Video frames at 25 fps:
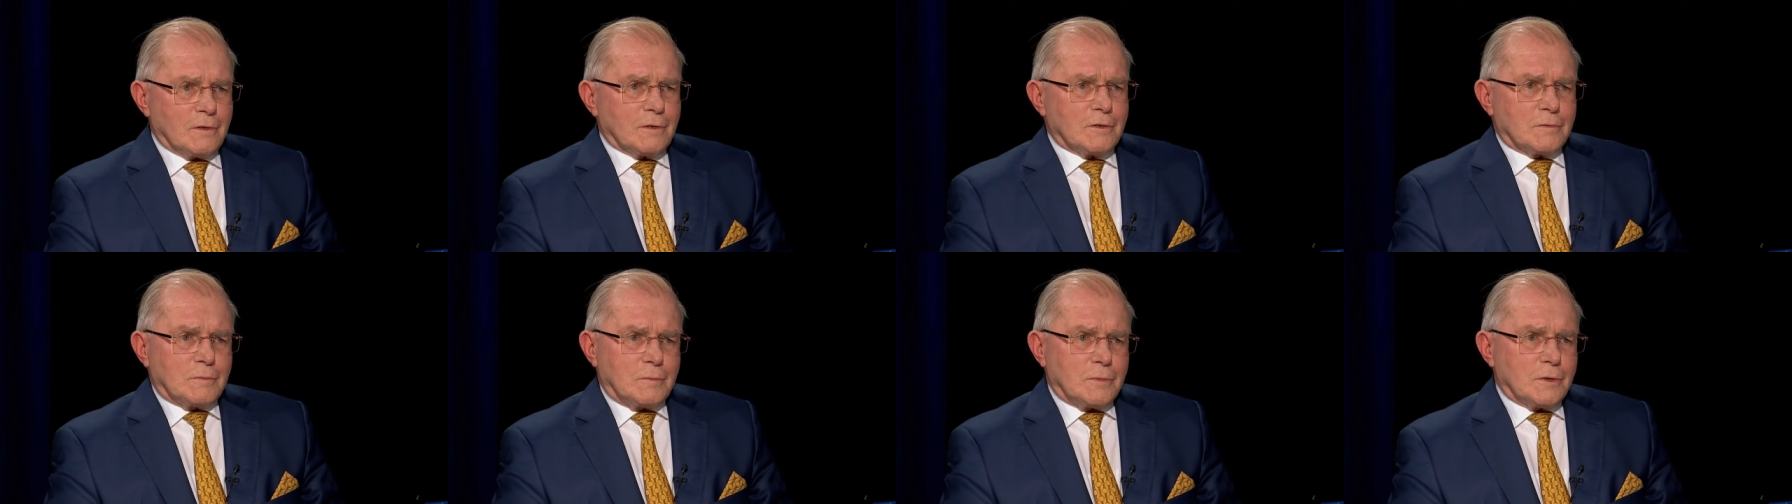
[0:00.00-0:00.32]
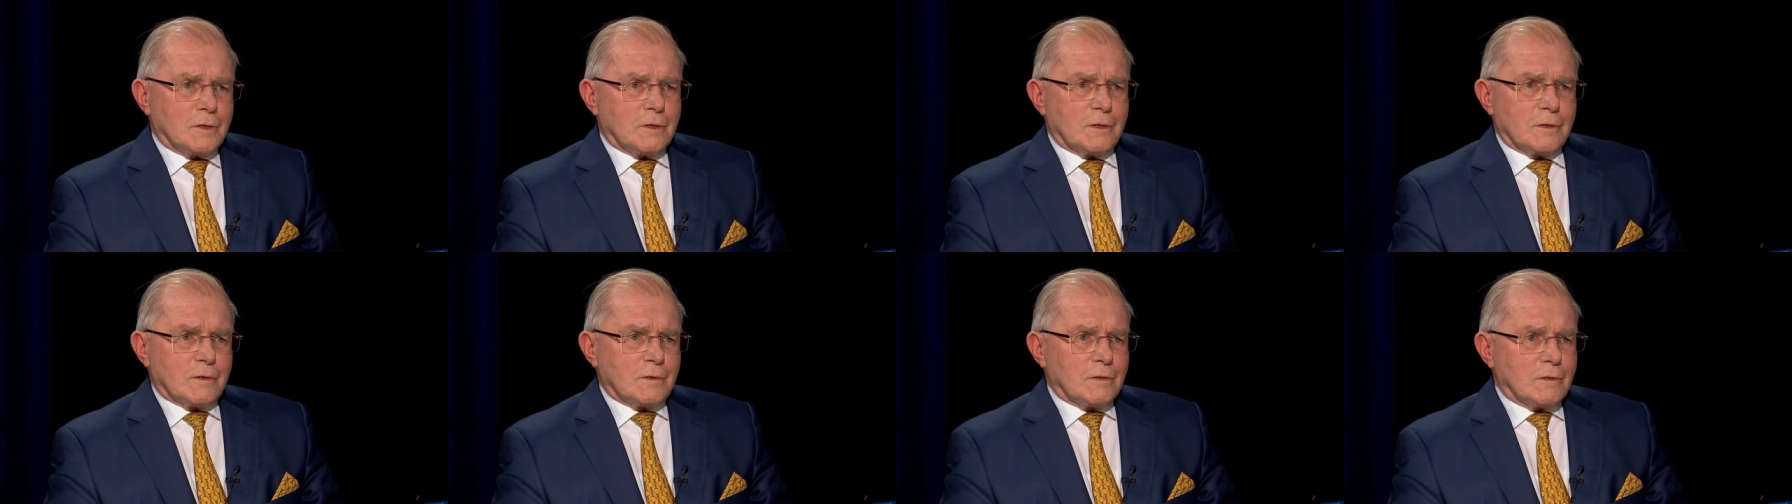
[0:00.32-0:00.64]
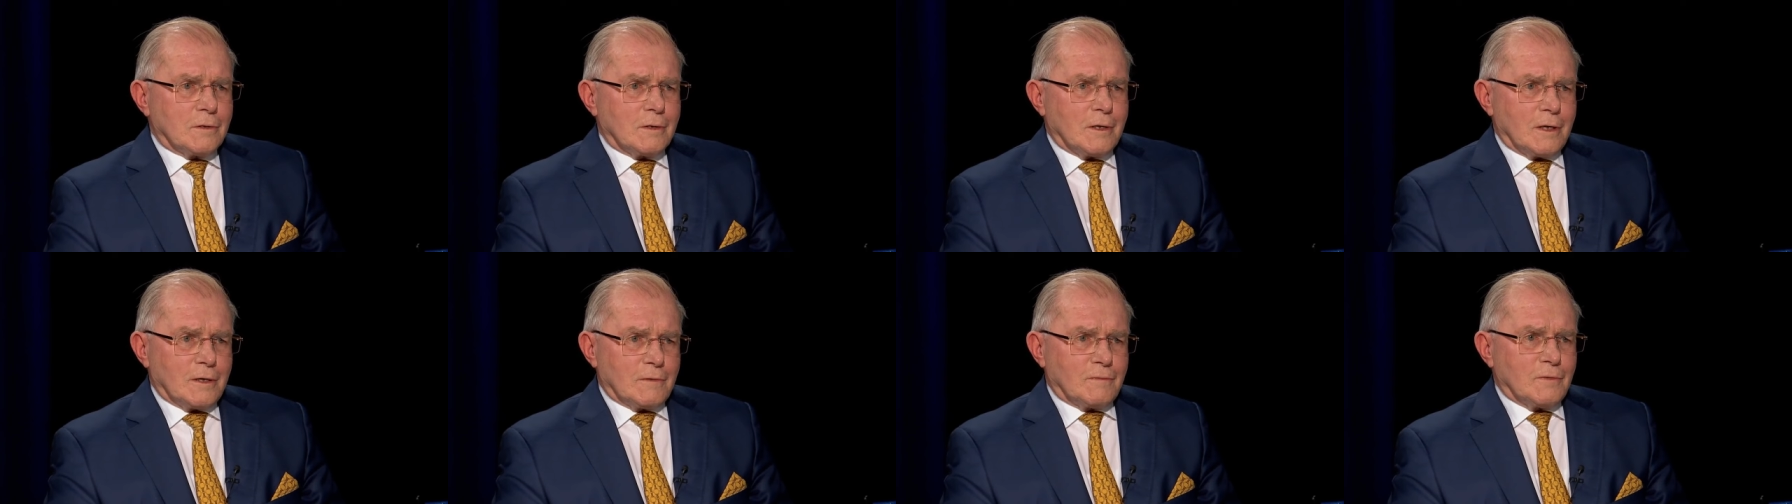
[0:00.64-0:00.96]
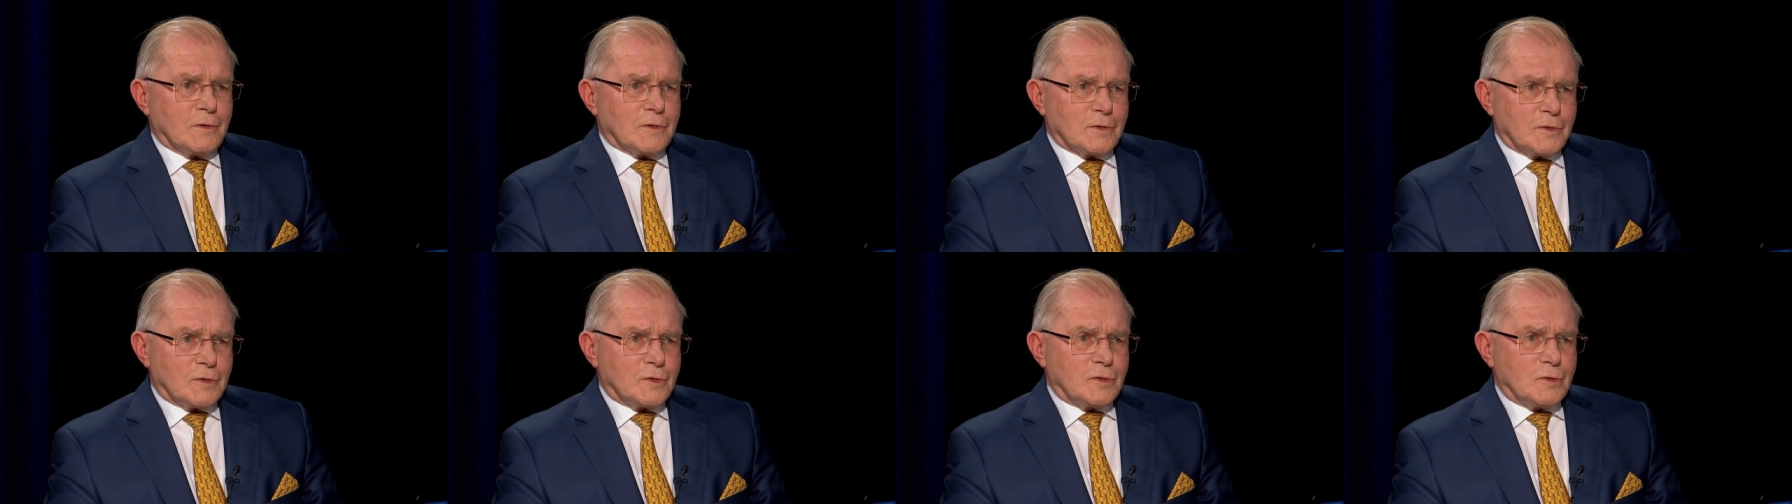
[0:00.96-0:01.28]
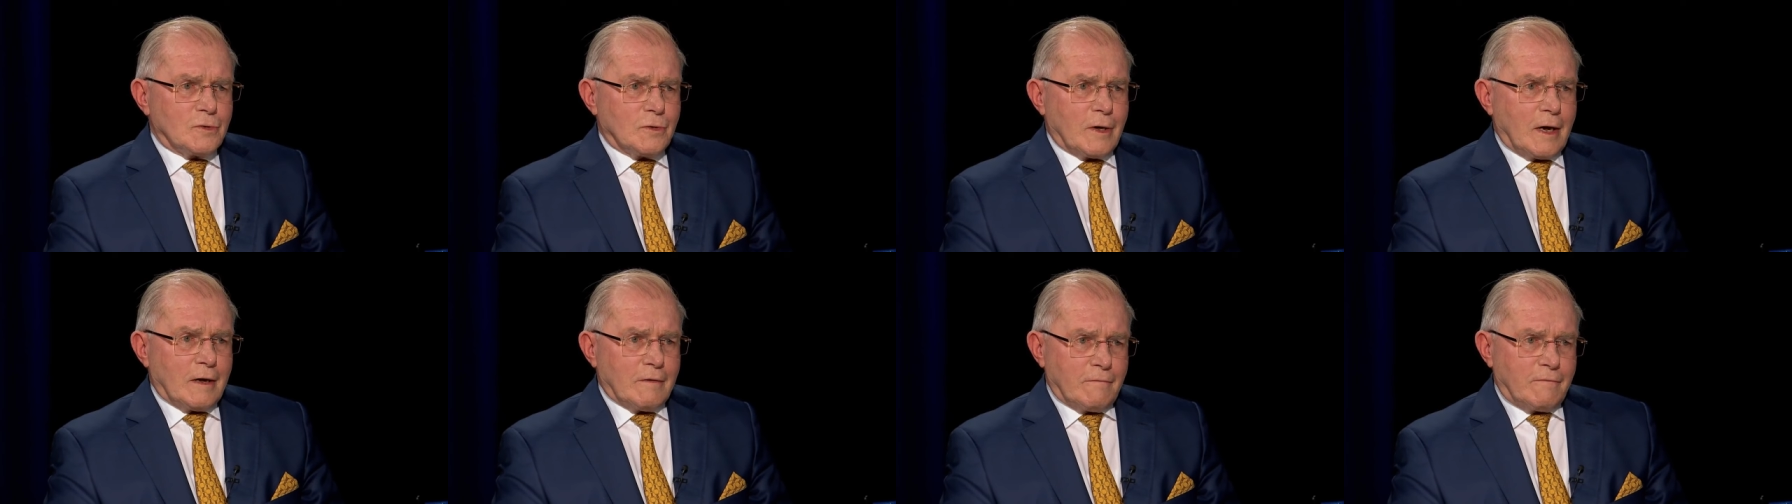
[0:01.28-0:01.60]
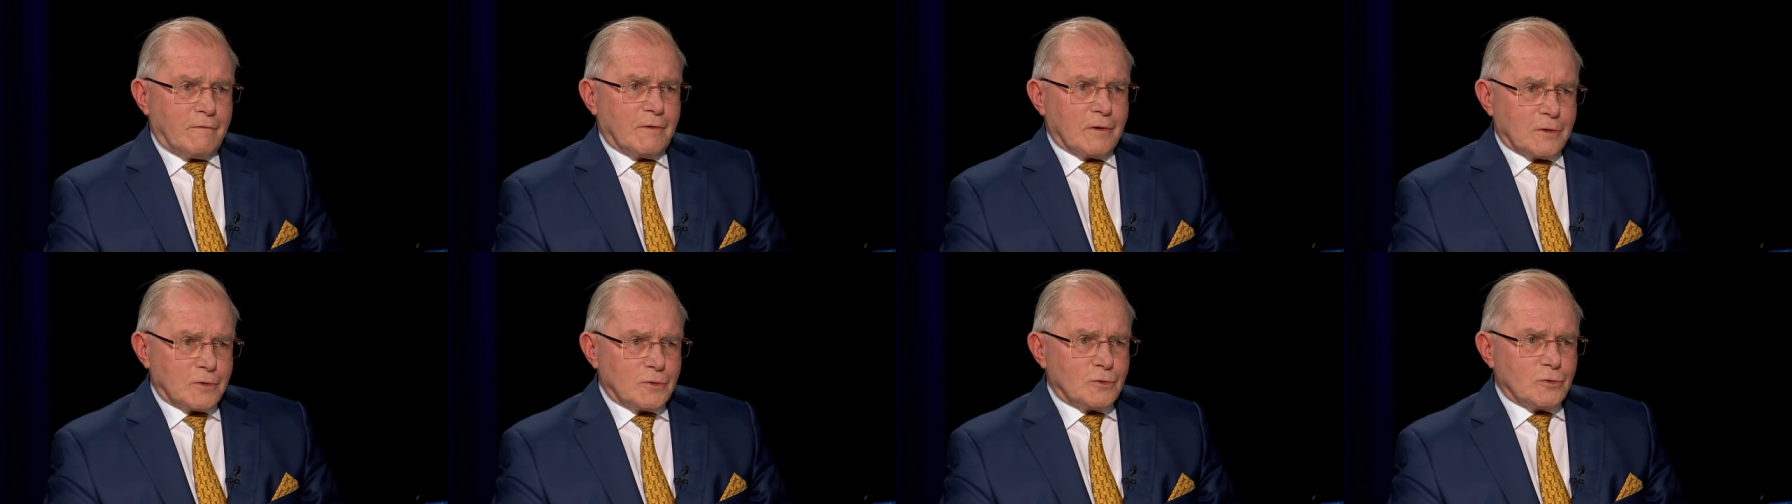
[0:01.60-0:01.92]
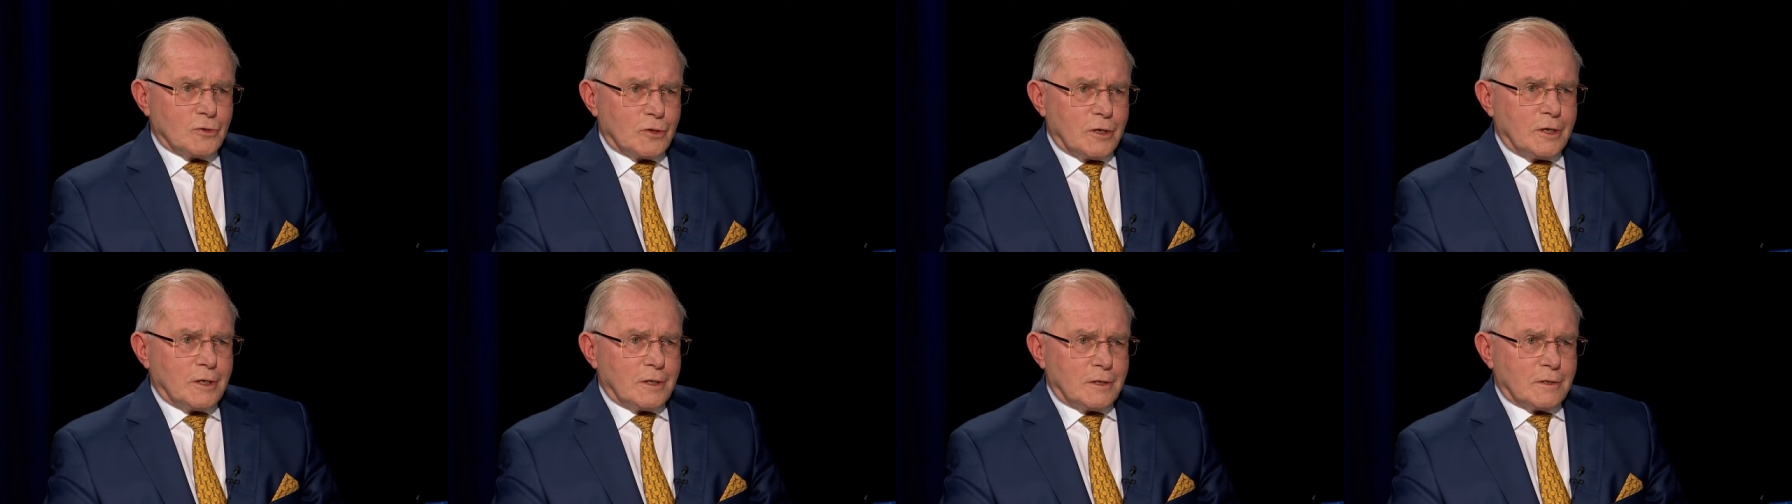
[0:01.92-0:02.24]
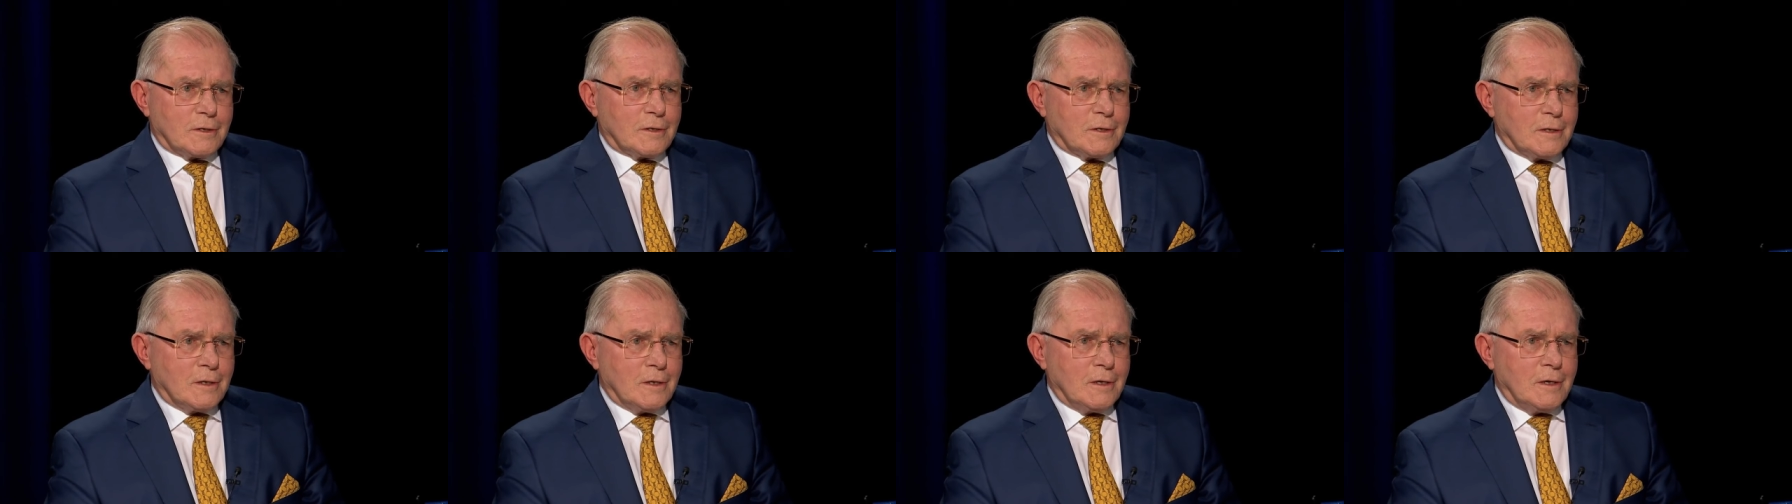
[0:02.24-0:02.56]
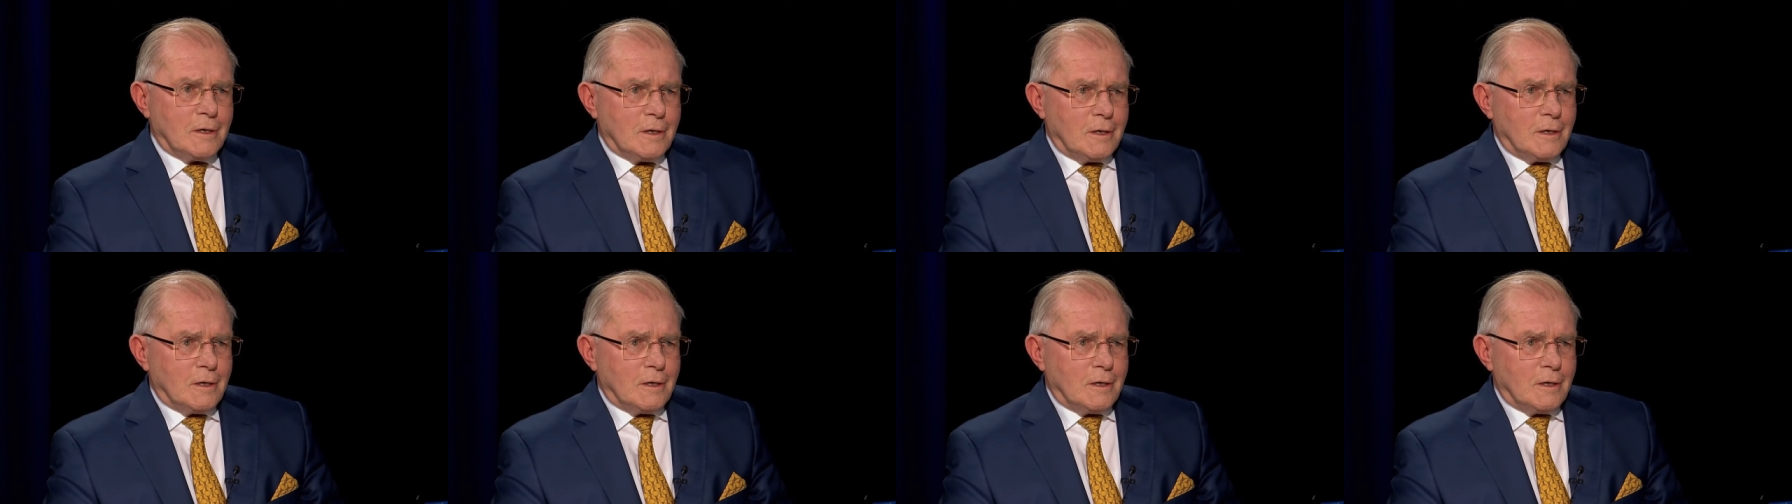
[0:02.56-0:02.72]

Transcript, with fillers: Das ist mir etwas zu einfach, zu schlicht.